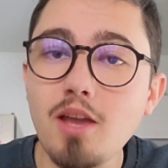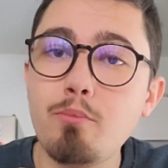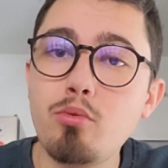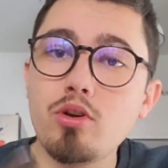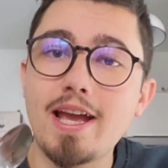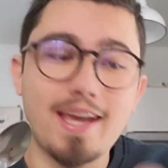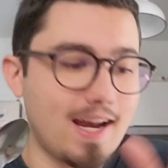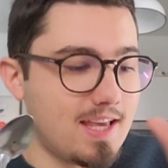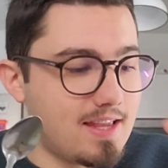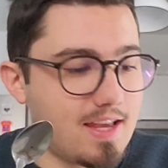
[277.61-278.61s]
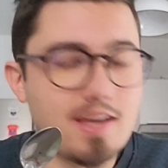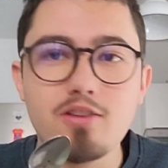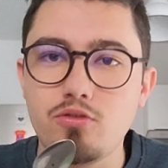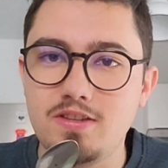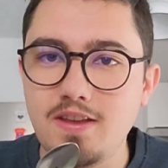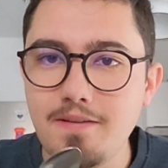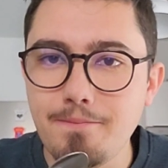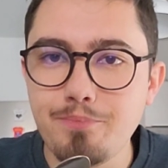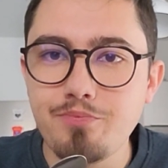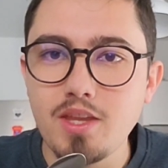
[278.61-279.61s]
Pour la qualité que c'est,
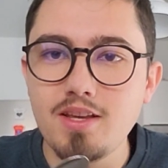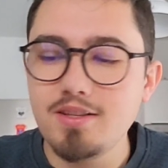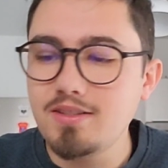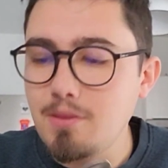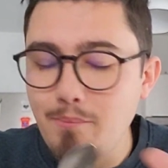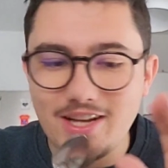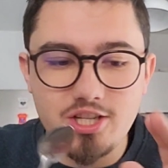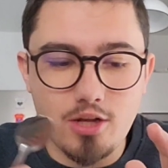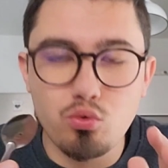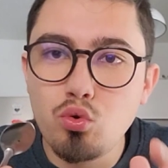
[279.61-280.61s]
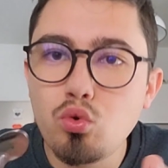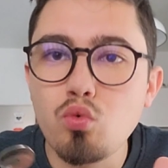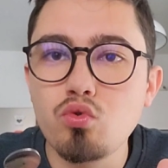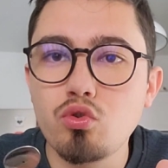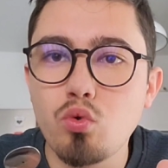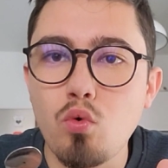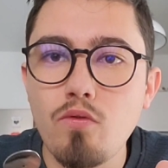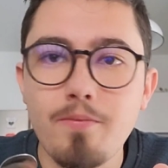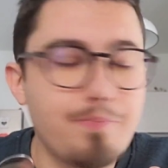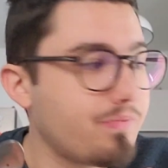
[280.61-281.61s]
c'est pas cher du tout, je trouve.